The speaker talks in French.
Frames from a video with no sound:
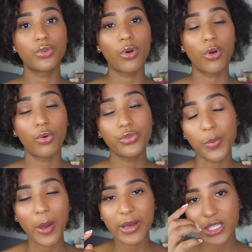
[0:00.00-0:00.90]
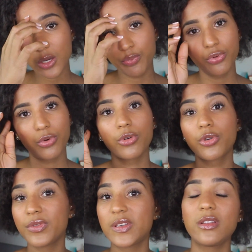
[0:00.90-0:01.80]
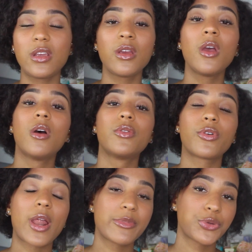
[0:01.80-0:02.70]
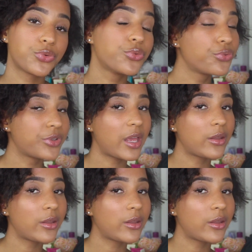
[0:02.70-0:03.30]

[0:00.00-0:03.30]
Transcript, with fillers: euh, au supermarché pour euh, cuisiner dans la maison où vous